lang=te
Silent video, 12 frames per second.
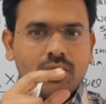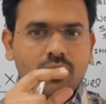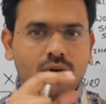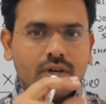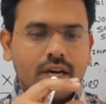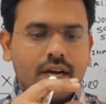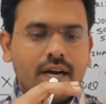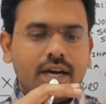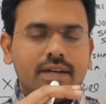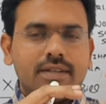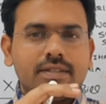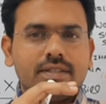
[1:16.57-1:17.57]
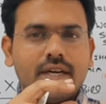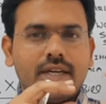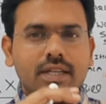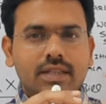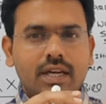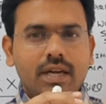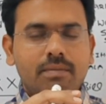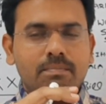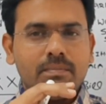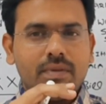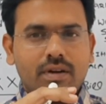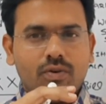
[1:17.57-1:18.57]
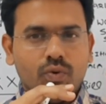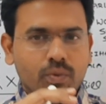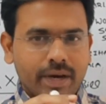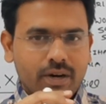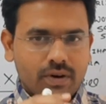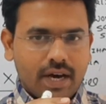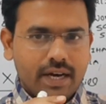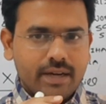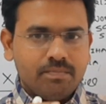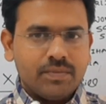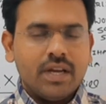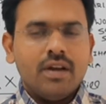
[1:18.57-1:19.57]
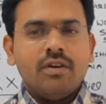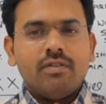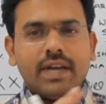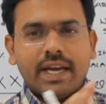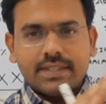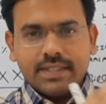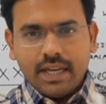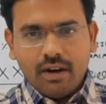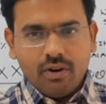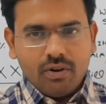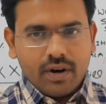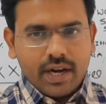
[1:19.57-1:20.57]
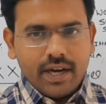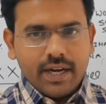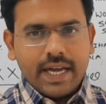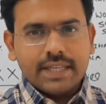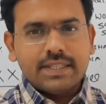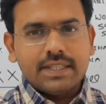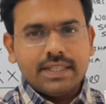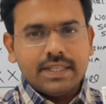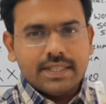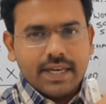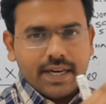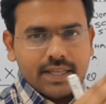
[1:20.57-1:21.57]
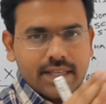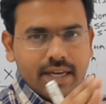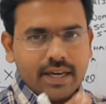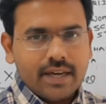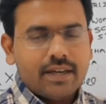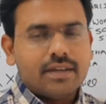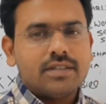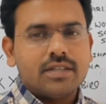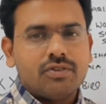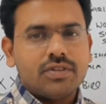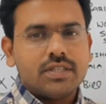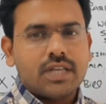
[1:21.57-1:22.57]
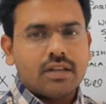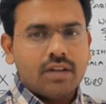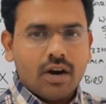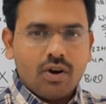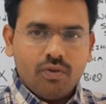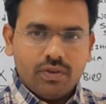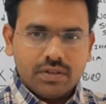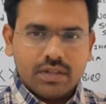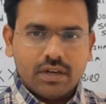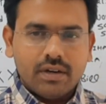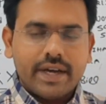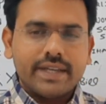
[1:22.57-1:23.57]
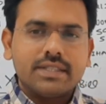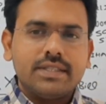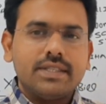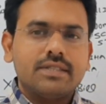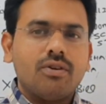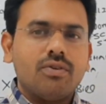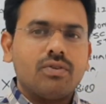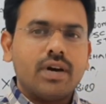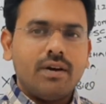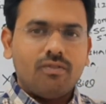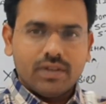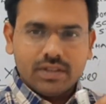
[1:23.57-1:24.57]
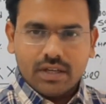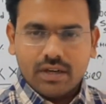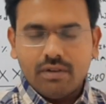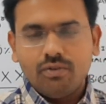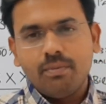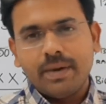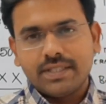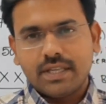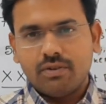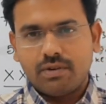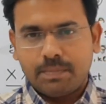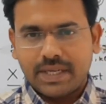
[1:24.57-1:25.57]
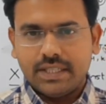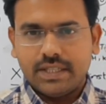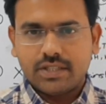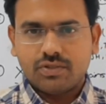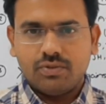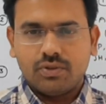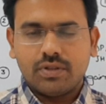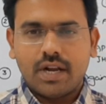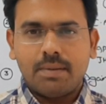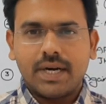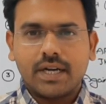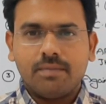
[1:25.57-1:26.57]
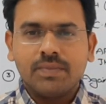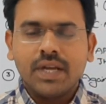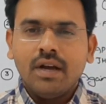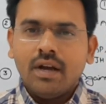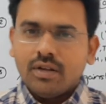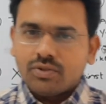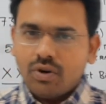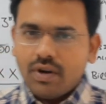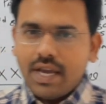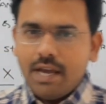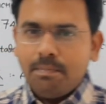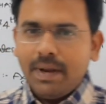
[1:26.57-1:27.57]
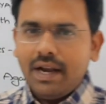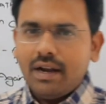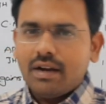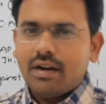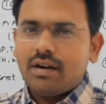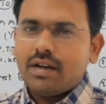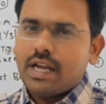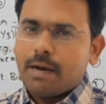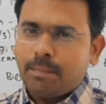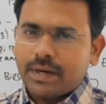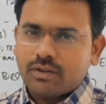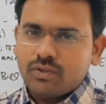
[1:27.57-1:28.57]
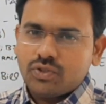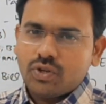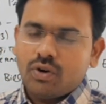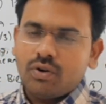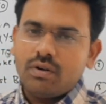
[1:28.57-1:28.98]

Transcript: టోటల్గా థర్టీ త్రీ ఉమెన్ ఉండాలి ఎస్సీలో కూడా ఎస్సీ సీట్స్ ఎన్నైతే రిజర్వ్ చేశారో దాంట్లో వన్ థర్డ్ ఎస్టీస్లో కూడా వన్ థర్డ్ ఉమెన్స్ రిప్రజెంటేషన్ ఉంటుందన్నమాట సో ఈ బిల్ ఎప్పటి నుంచో